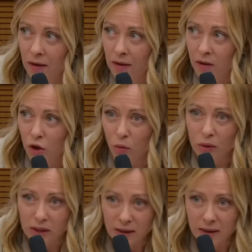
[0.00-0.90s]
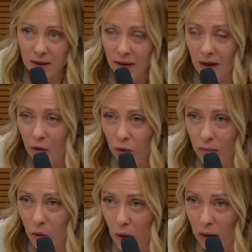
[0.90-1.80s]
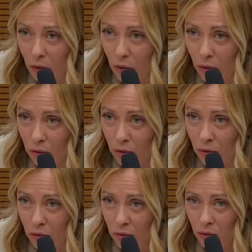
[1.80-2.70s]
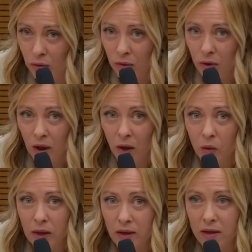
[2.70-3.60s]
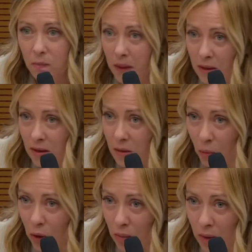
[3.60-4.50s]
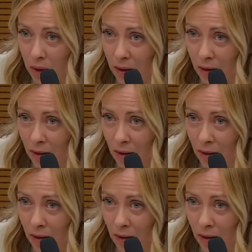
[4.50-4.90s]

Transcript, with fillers: diciamo, queste aziende vanno diminuendo e quindi gli spazi disponibili